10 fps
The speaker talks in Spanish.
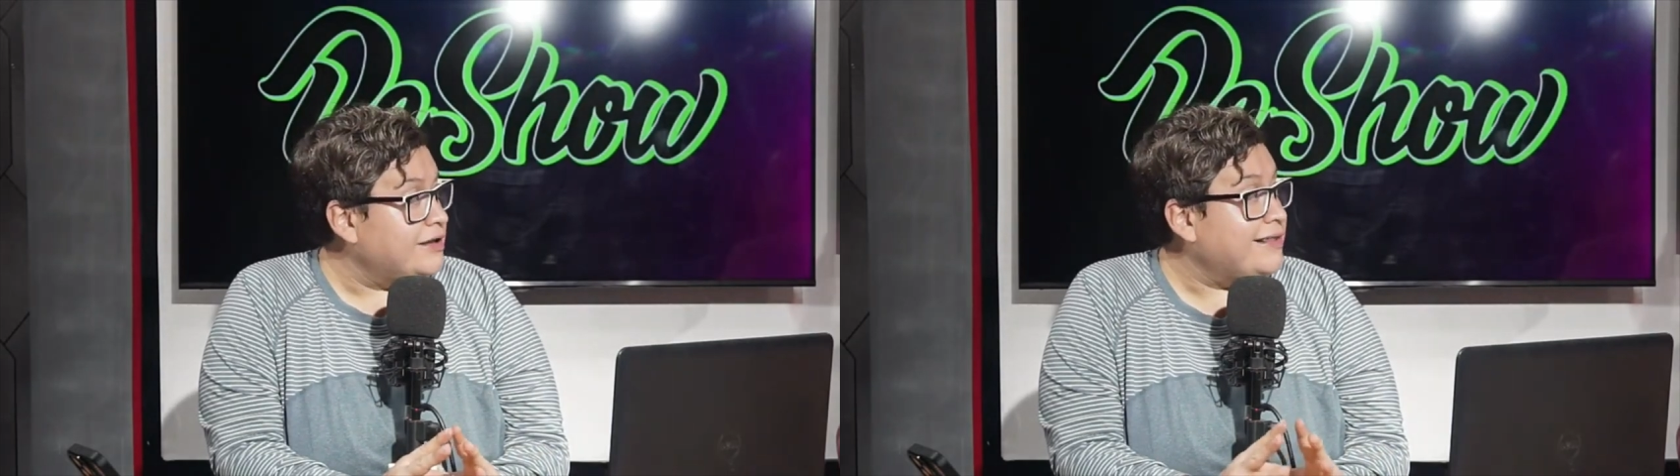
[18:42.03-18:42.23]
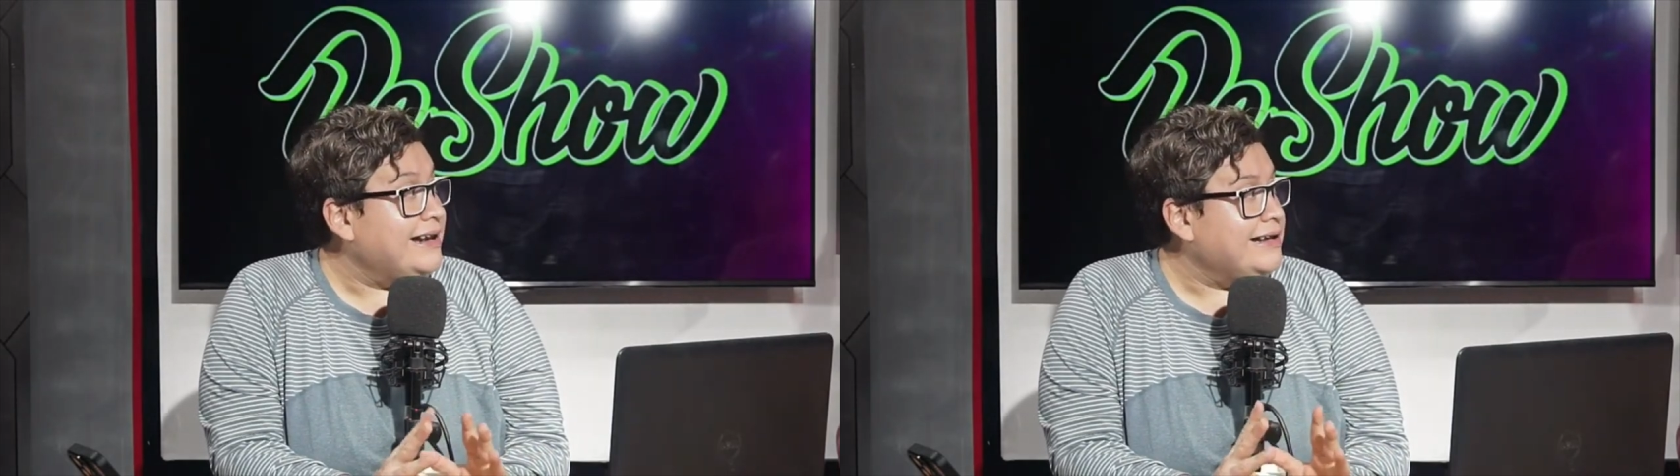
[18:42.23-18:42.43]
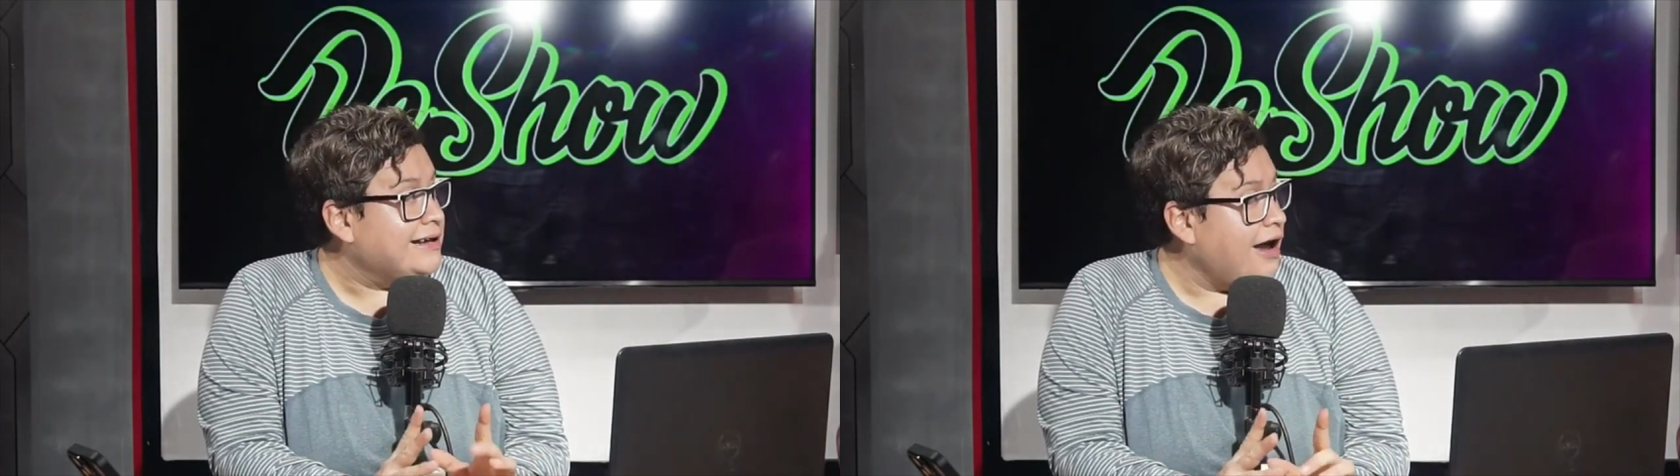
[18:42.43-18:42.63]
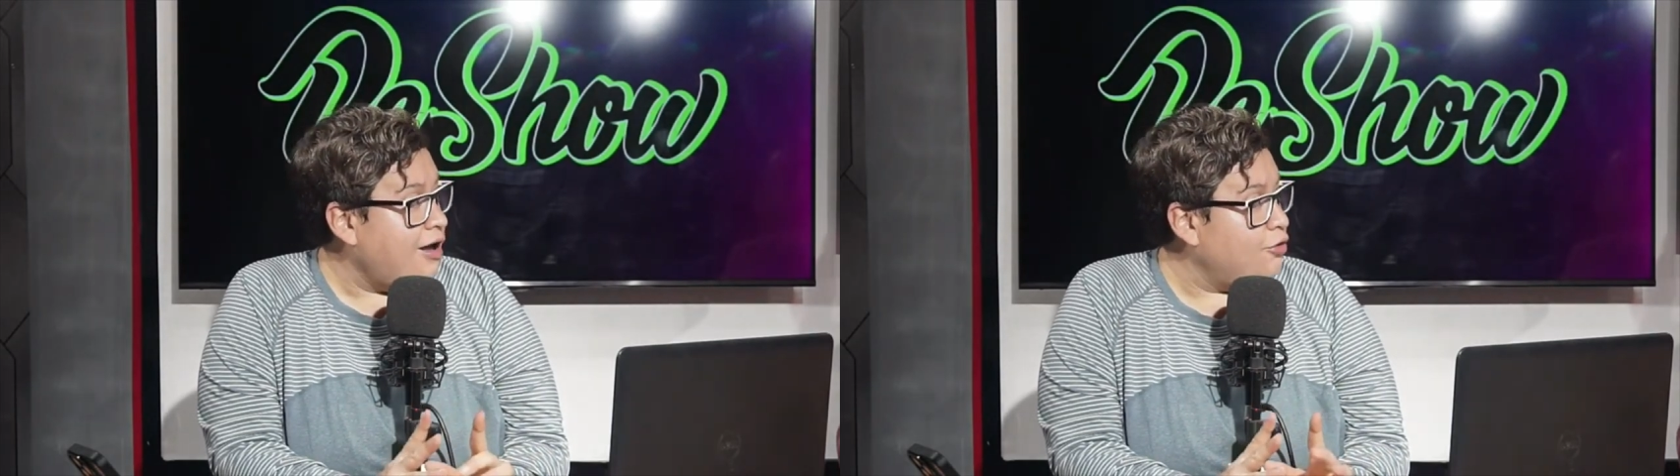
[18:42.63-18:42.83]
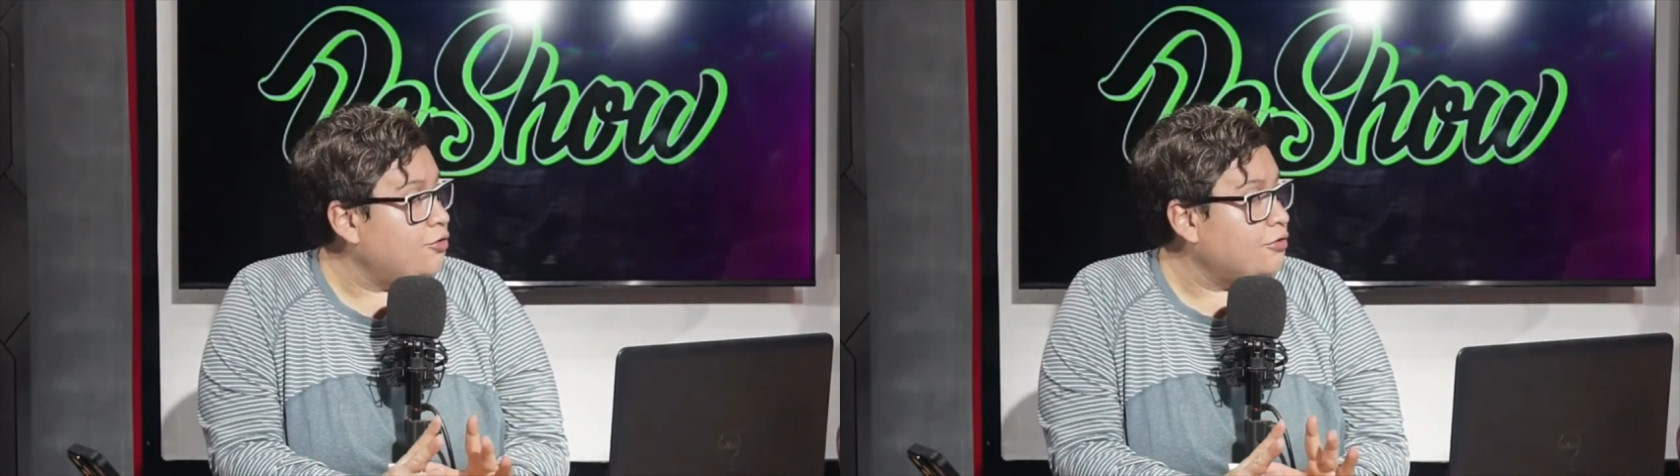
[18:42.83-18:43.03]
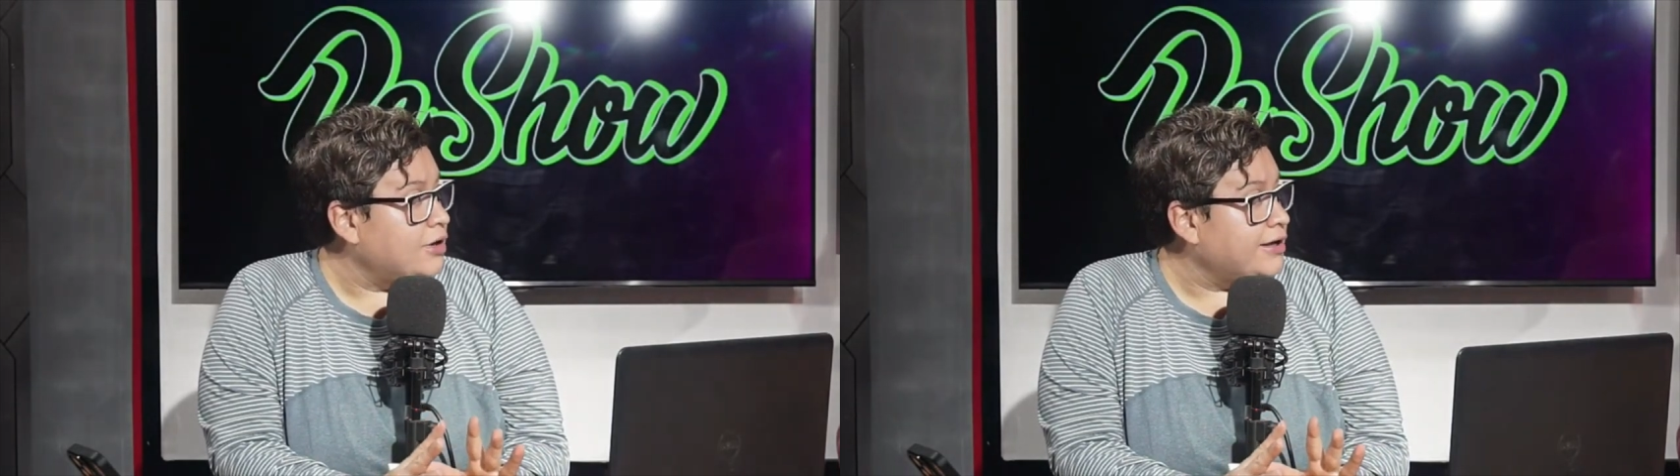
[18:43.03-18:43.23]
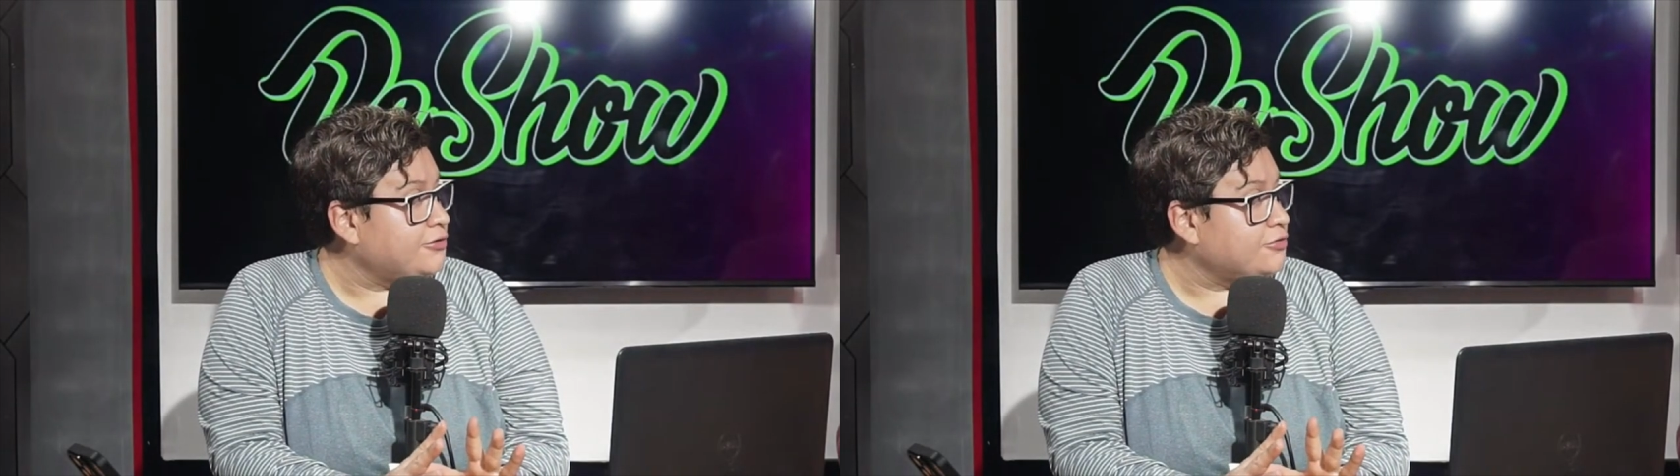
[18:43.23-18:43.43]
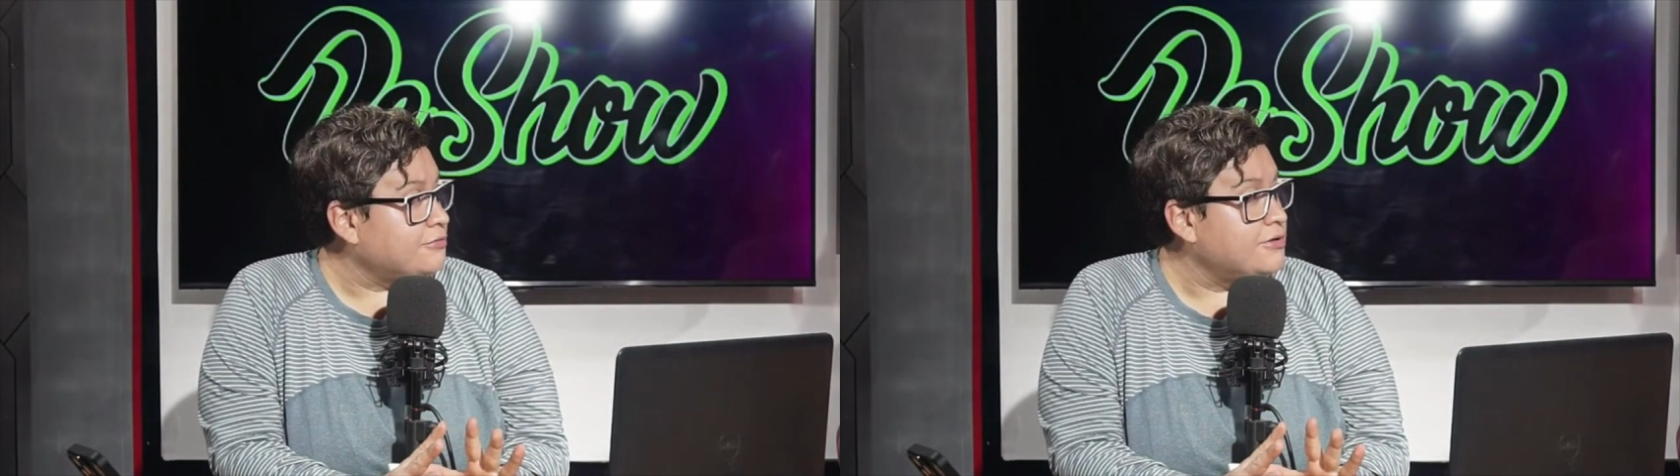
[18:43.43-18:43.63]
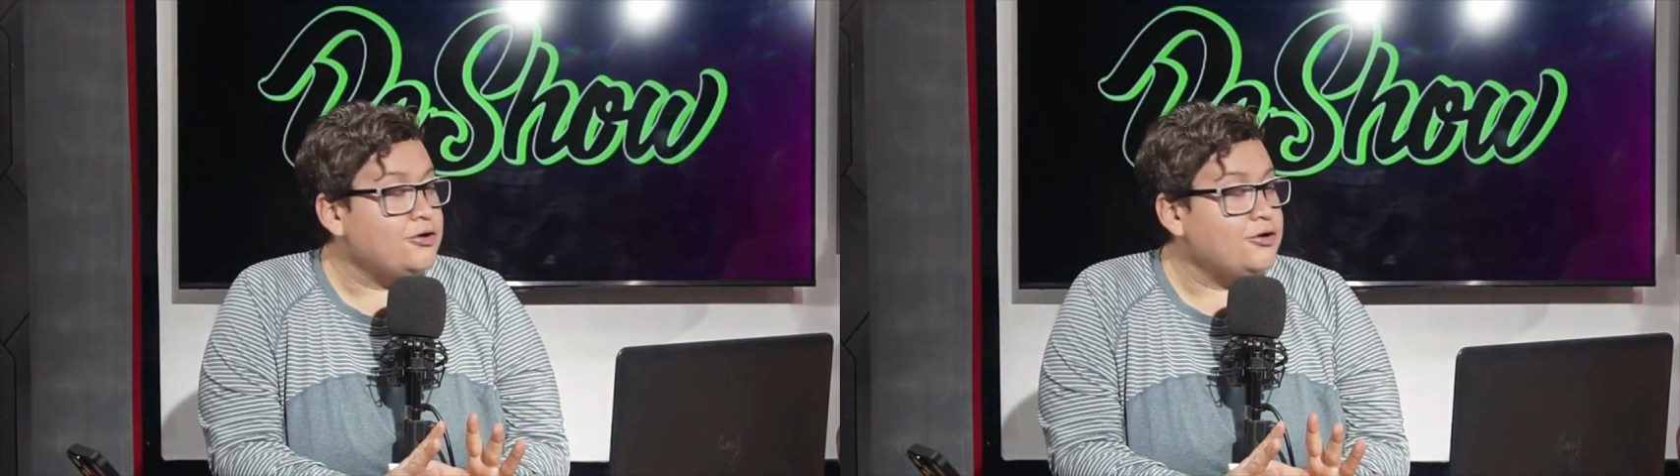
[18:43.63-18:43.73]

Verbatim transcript: y delicados con eso.